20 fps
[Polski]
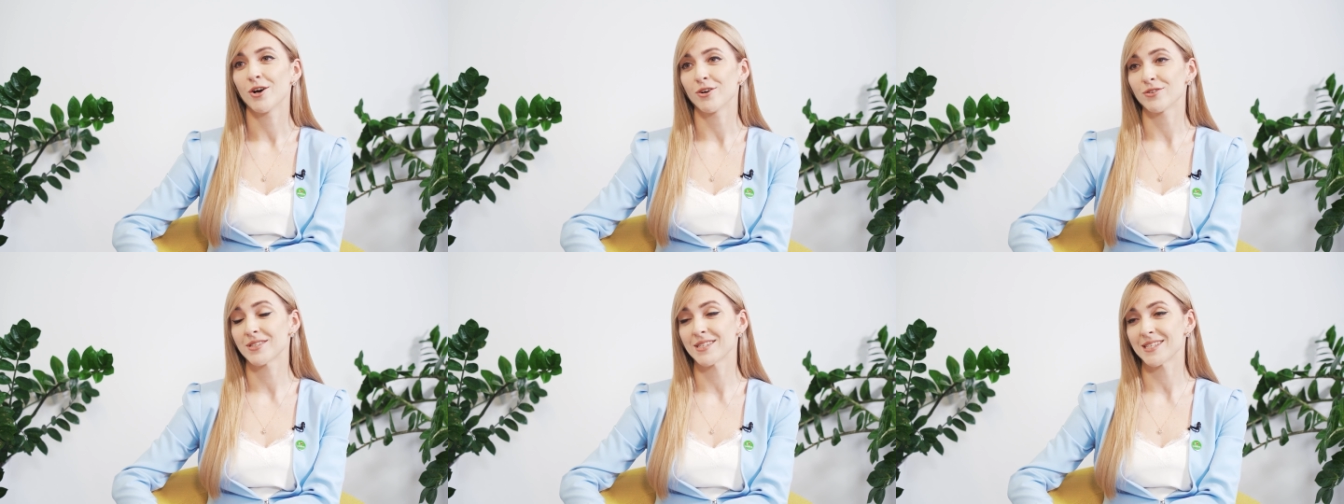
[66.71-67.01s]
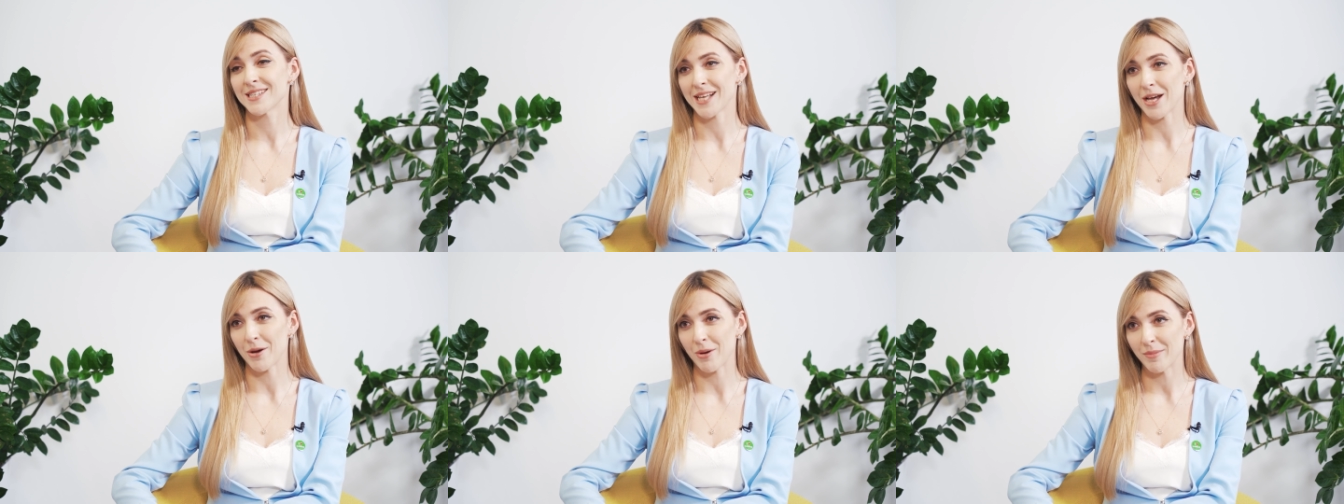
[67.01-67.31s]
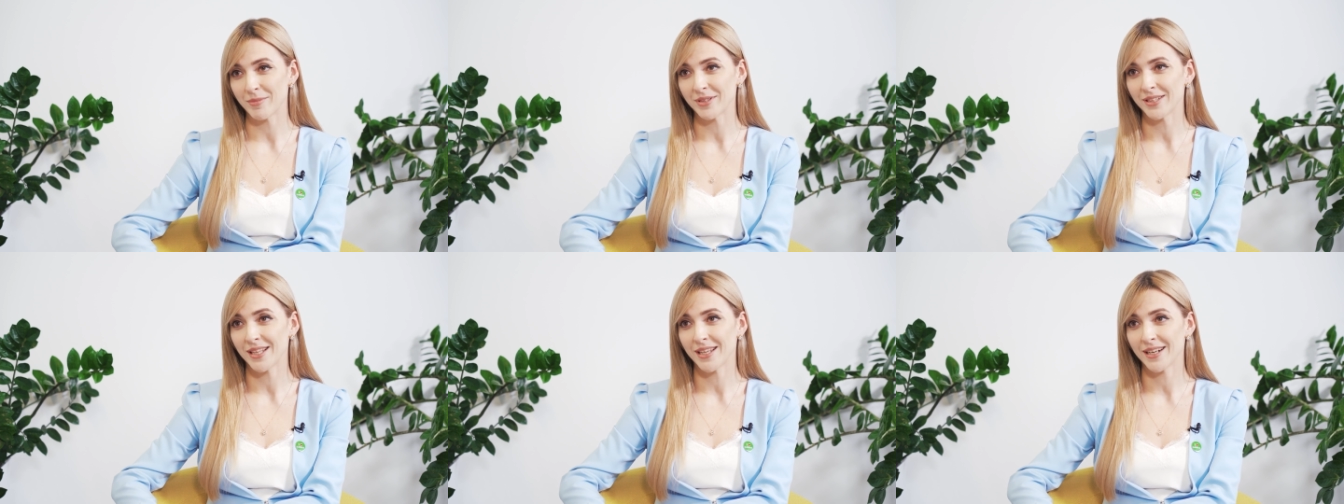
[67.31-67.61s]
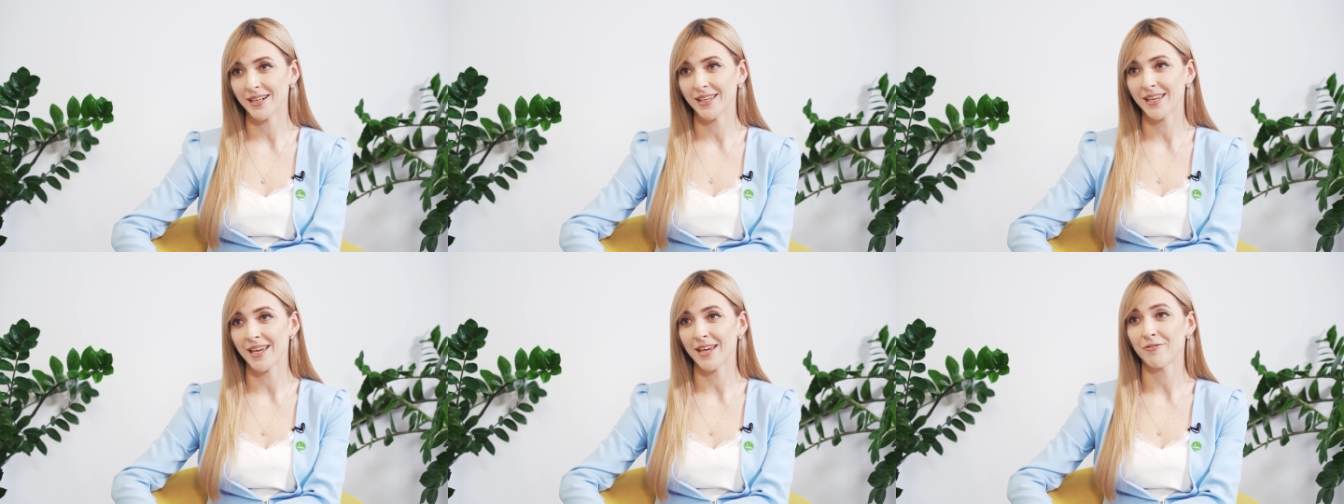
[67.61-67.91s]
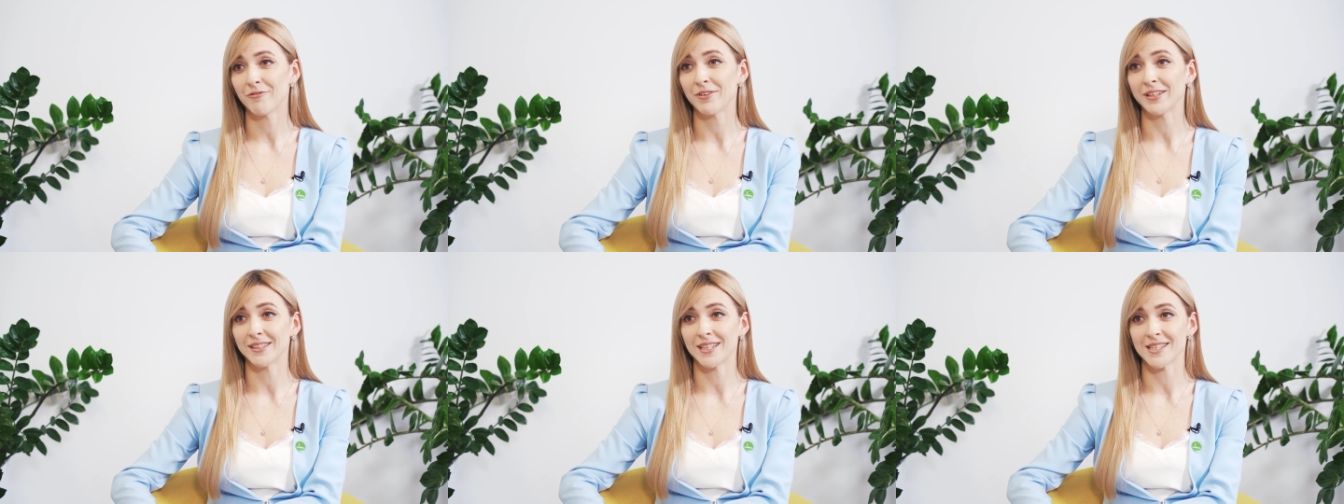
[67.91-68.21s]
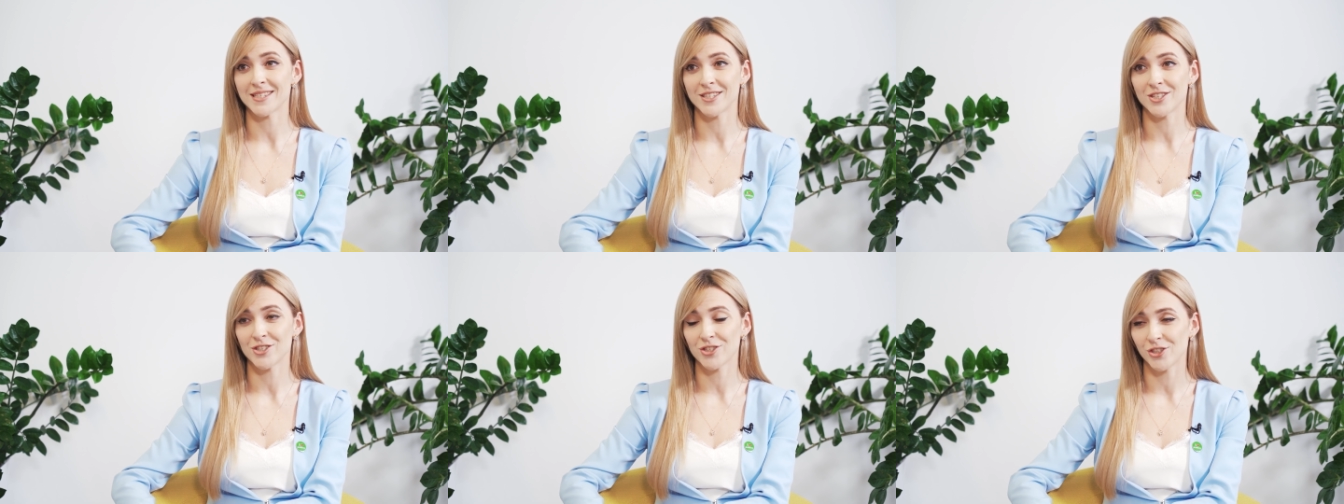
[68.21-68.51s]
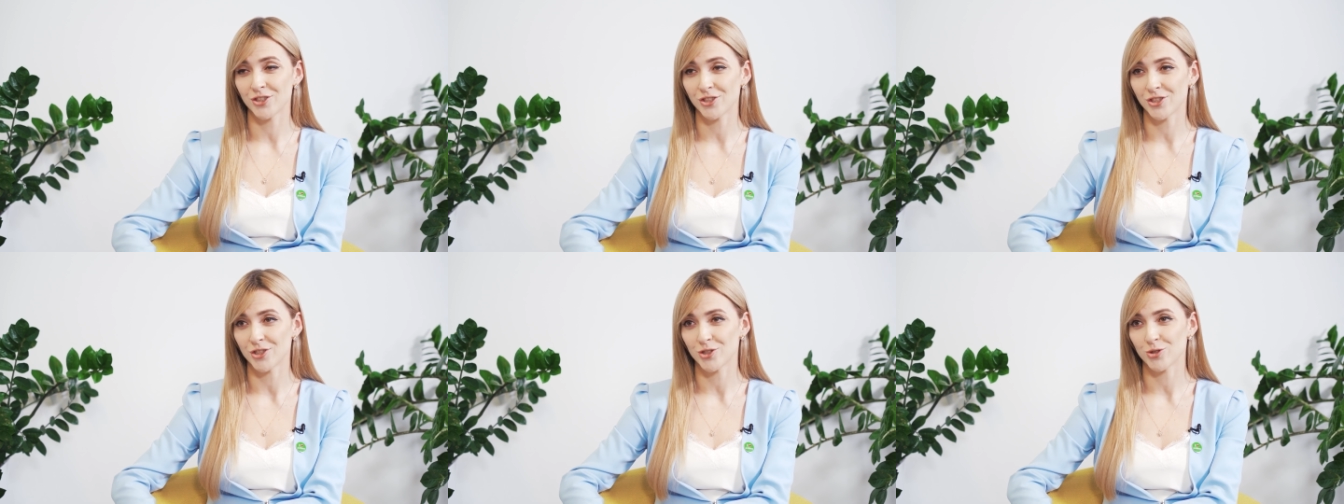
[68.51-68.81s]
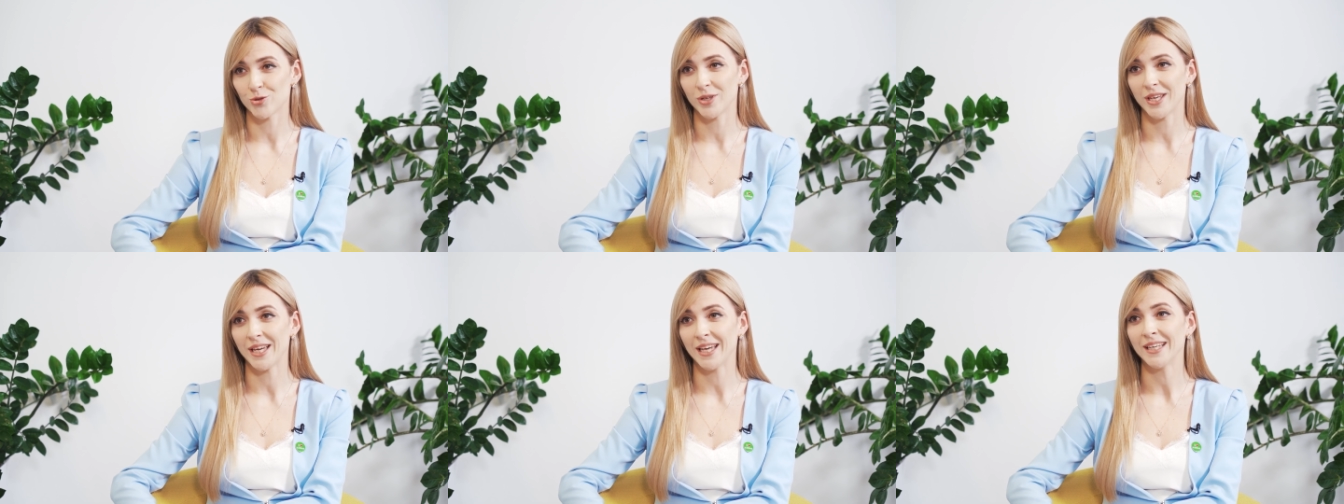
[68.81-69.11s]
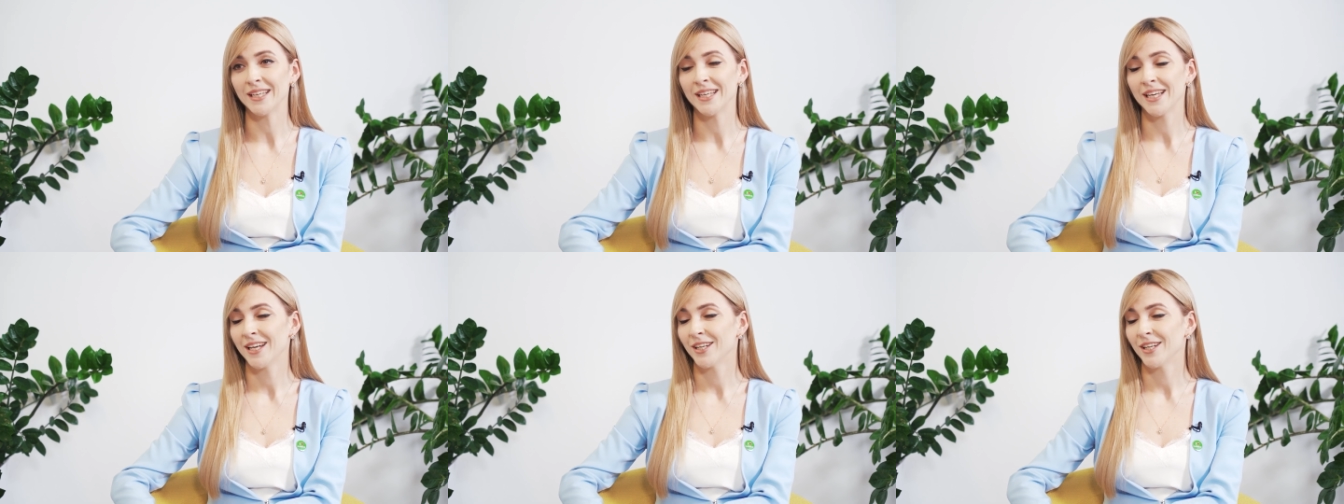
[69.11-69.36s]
odzyskałam energię, fantastycznie się czuję.